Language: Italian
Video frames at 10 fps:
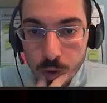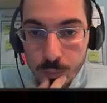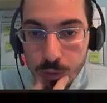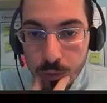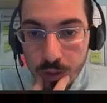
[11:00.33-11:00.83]
non
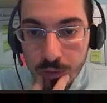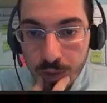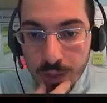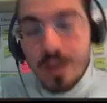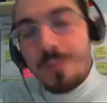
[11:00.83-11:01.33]
mi sono
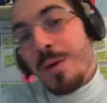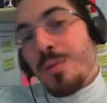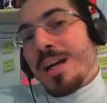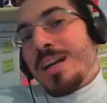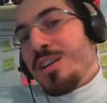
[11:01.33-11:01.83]
grippato. Beh,
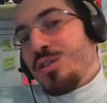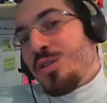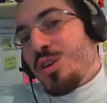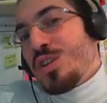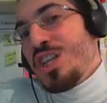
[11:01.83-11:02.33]
qualche qualche
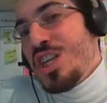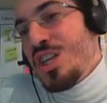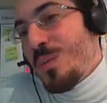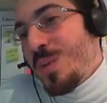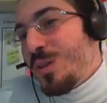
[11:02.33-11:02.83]

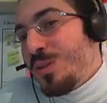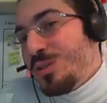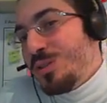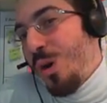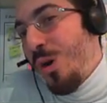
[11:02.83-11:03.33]
narcotichino me lo
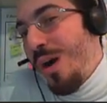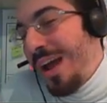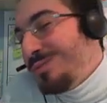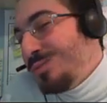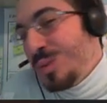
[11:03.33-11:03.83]
do,
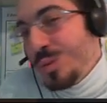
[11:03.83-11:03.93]
eh,